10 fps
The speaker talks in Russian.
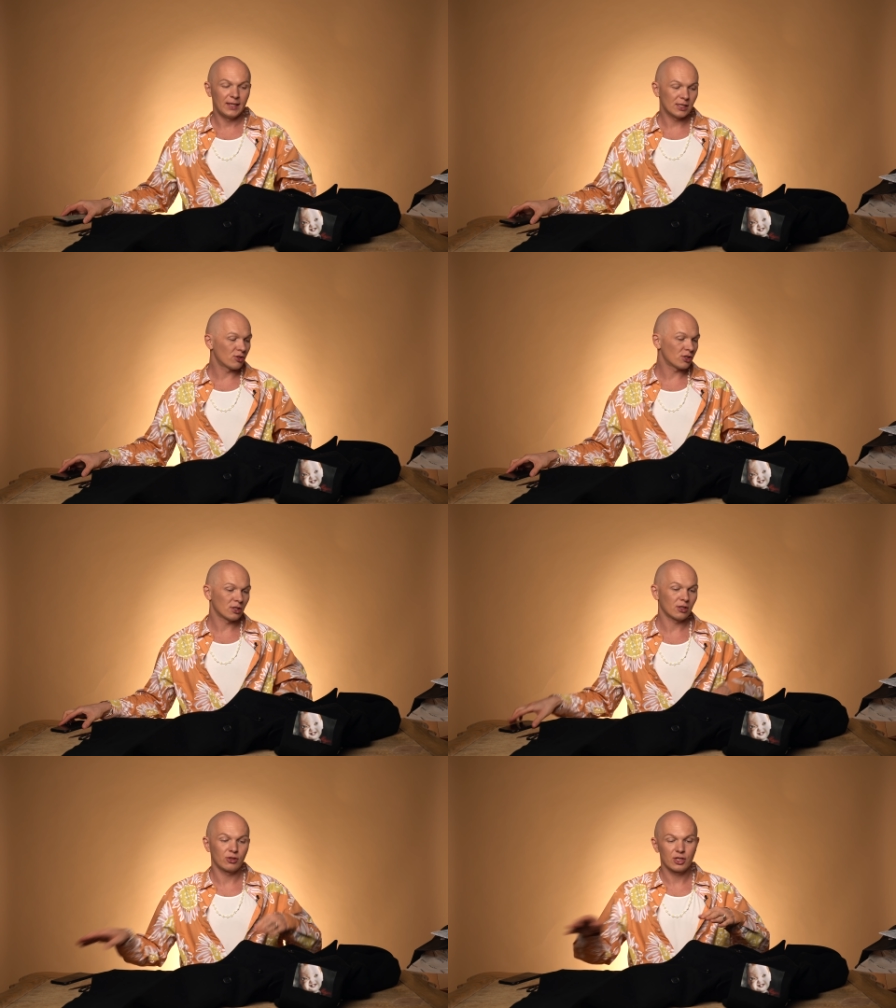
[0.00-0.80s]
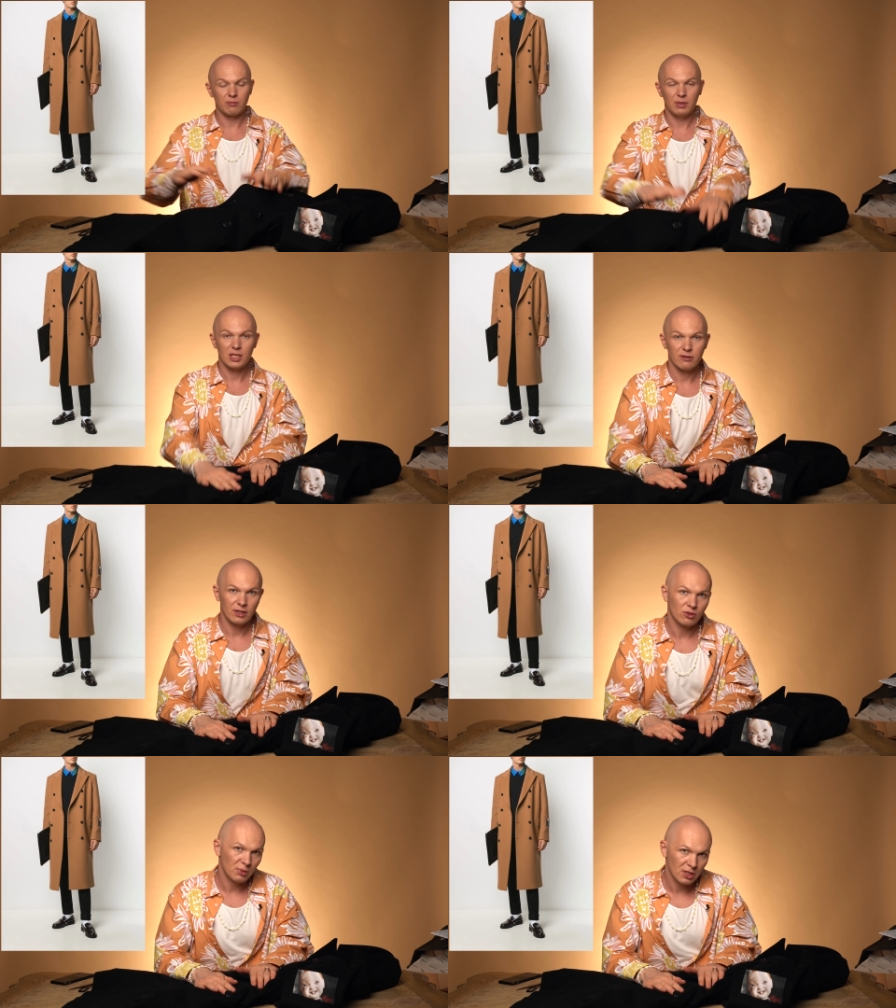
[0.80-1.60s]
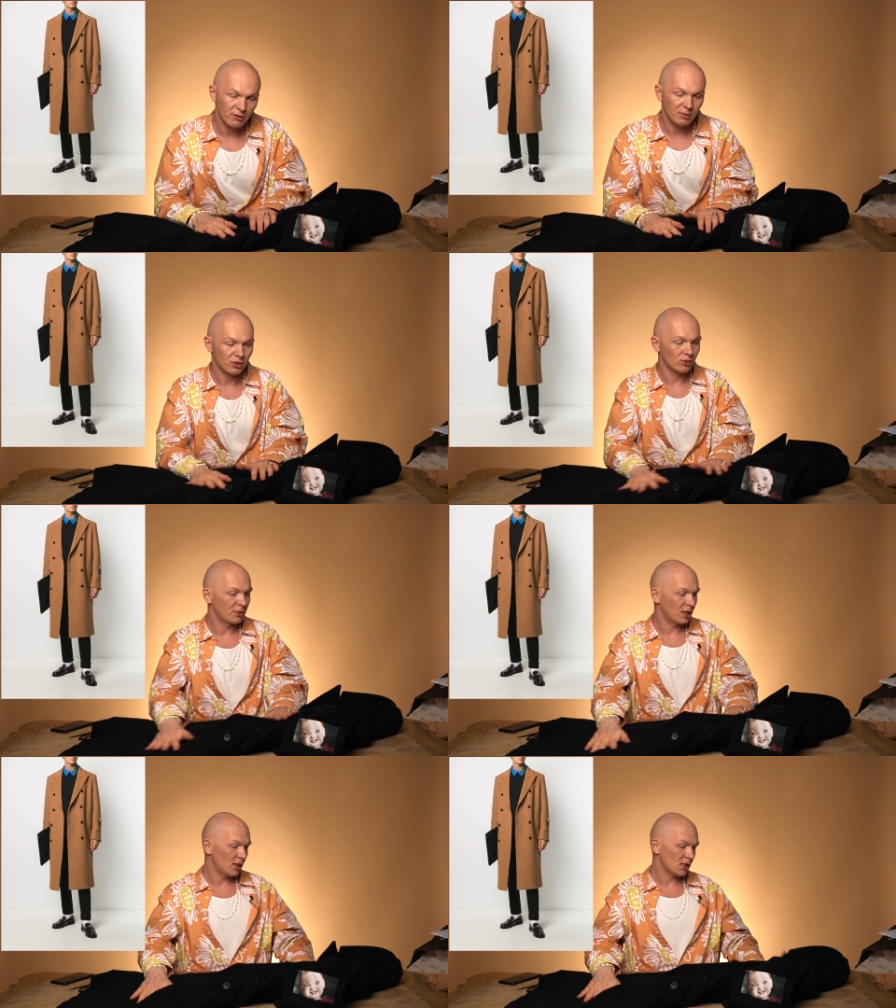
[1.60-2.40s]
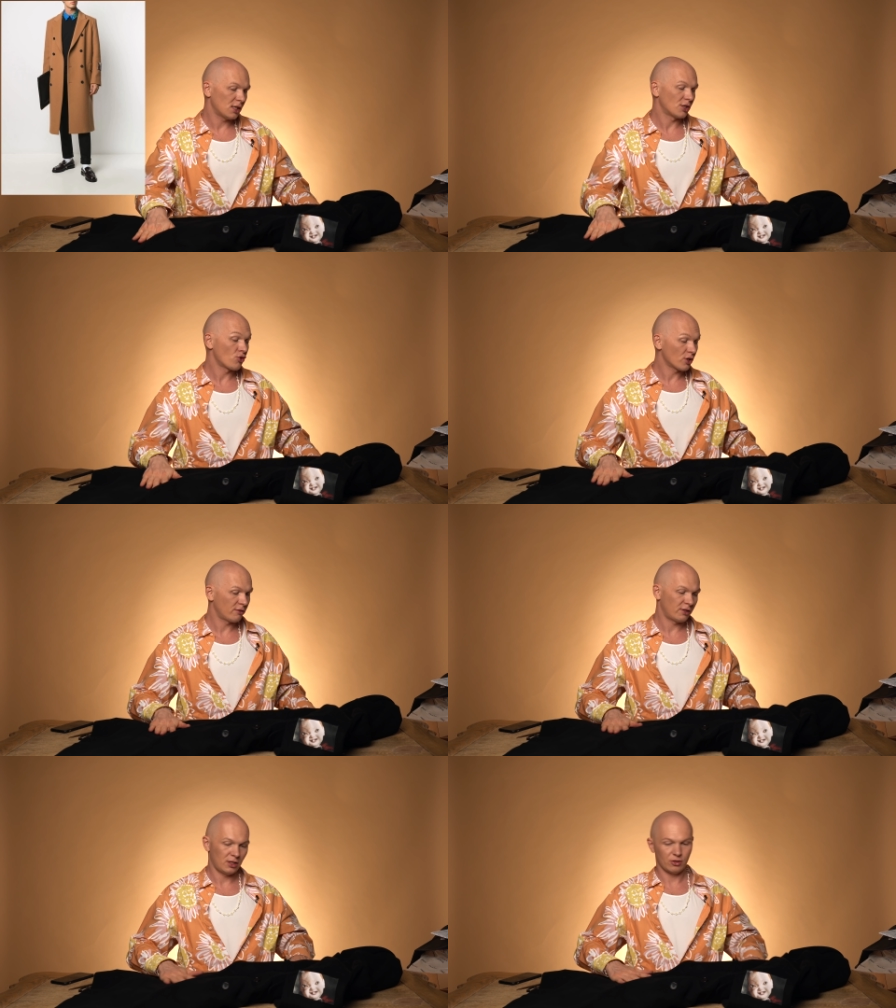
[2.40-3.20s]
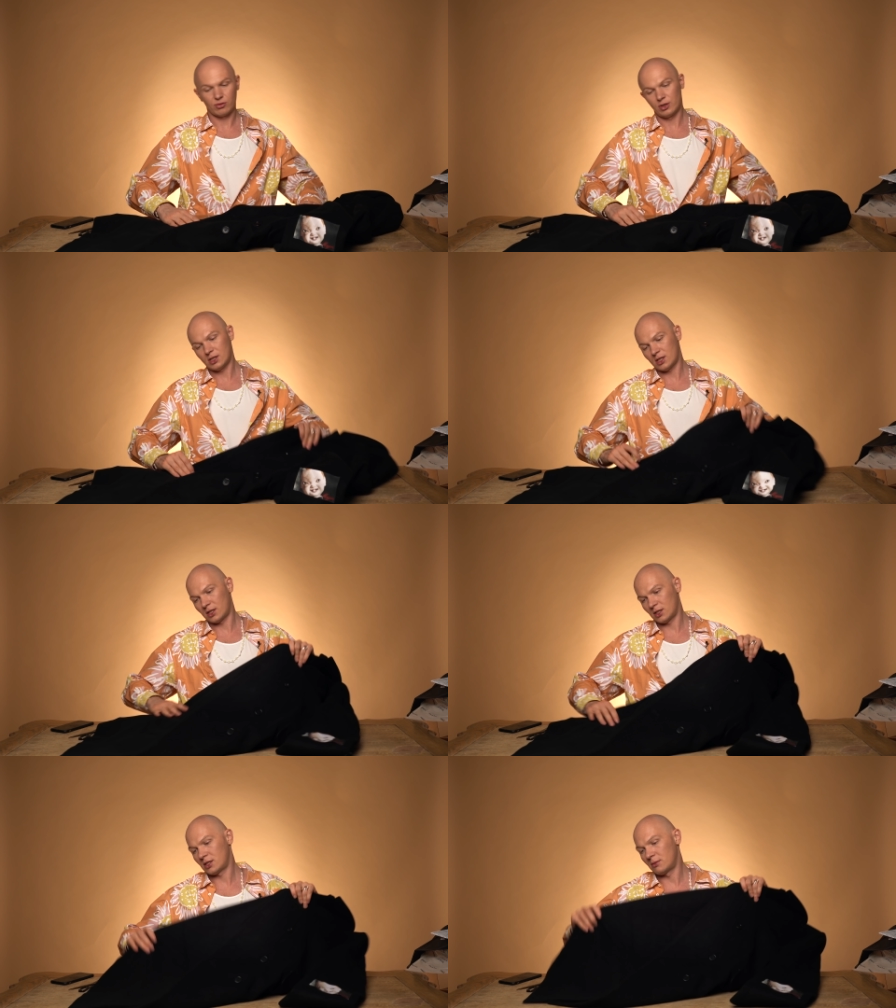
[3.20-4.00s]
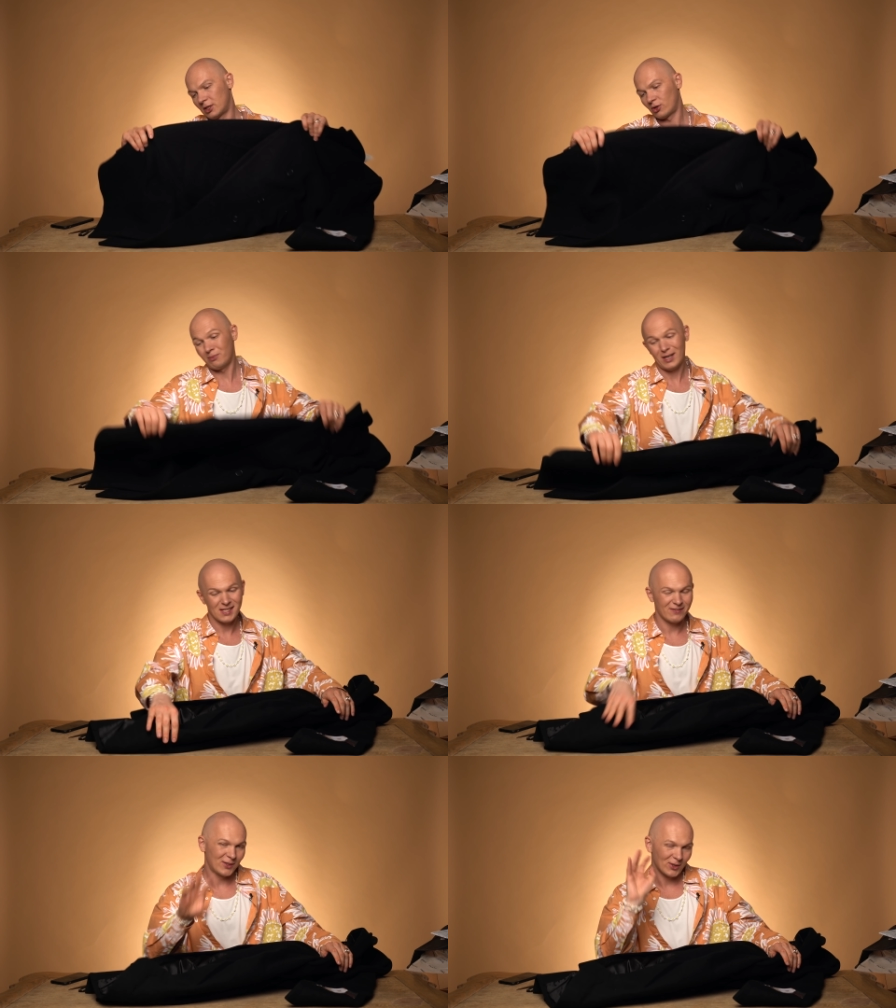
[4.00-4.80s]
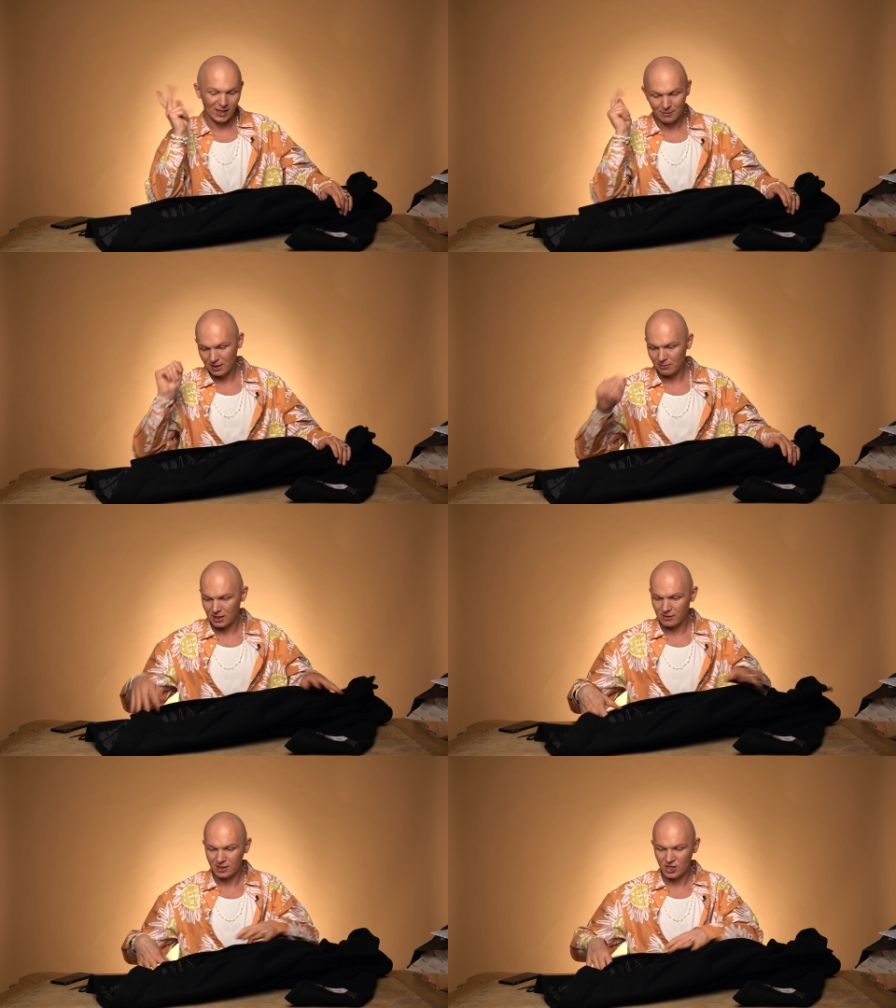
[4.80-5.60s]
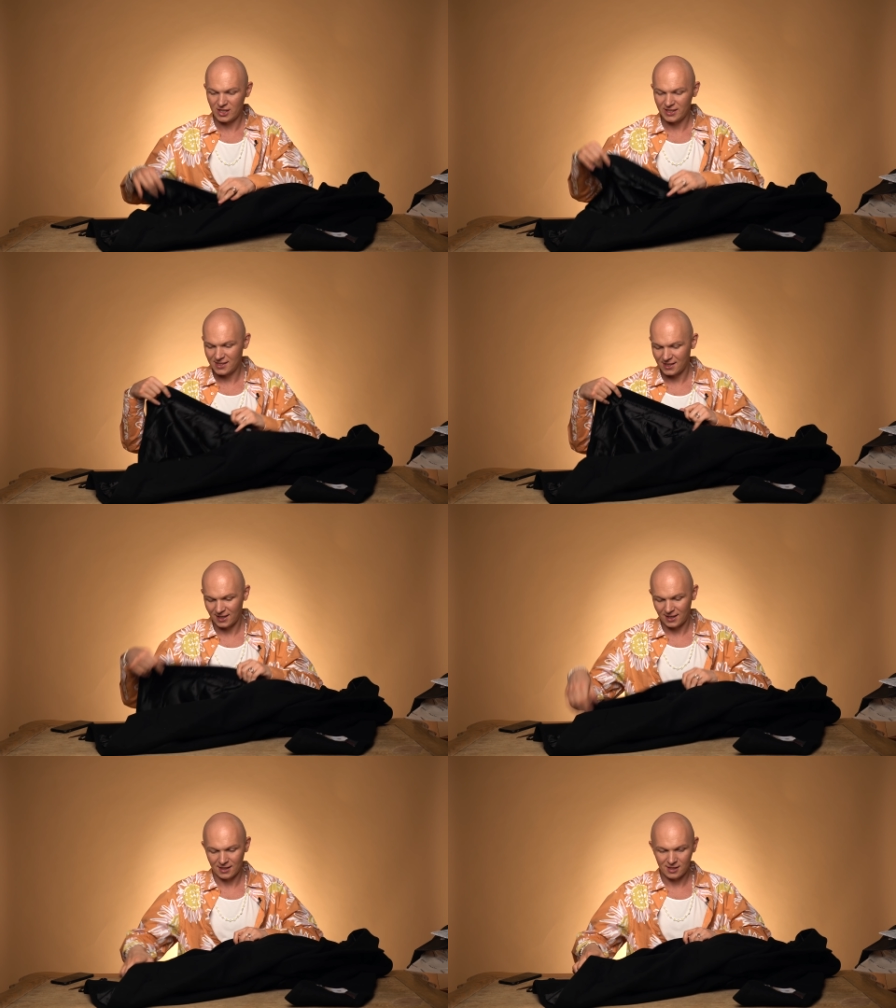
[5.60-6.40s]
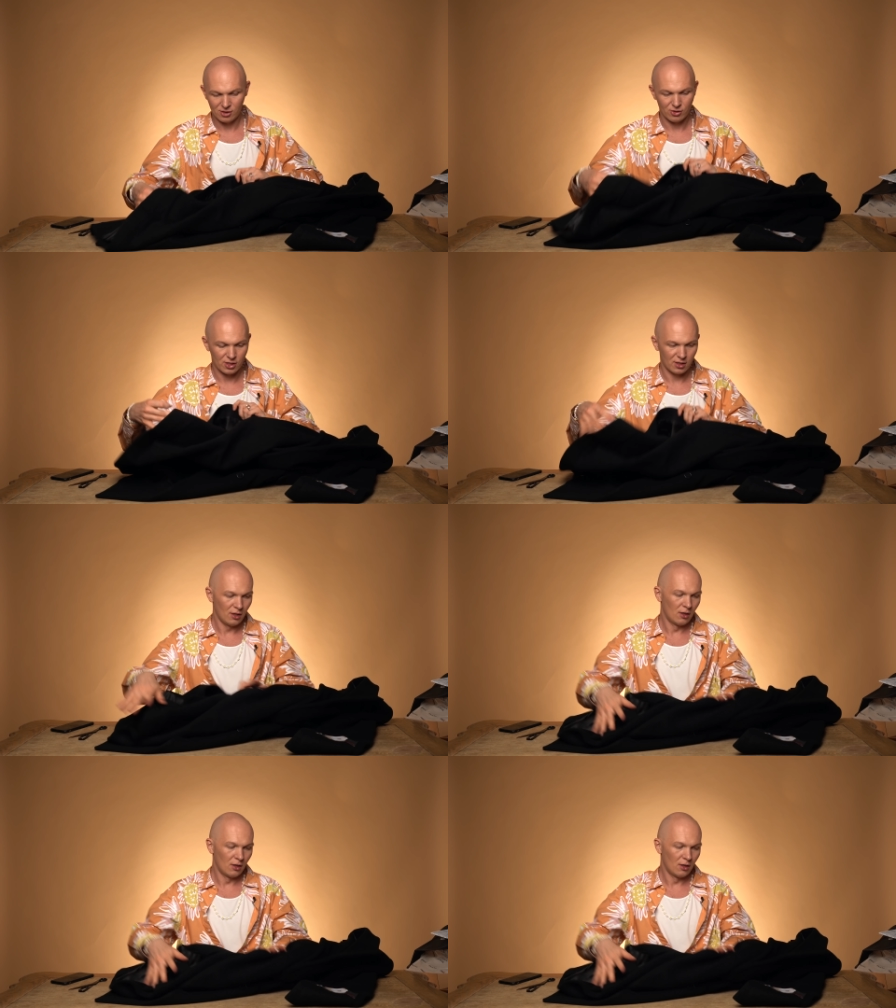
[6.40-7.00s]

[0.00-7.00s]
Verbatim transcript: Есть точно такое же бежевое, но бежевое пальто у меня есть, а черного нету. Я захотел себе такое базовое, но как бы не базовое. Шлица какая роскошная.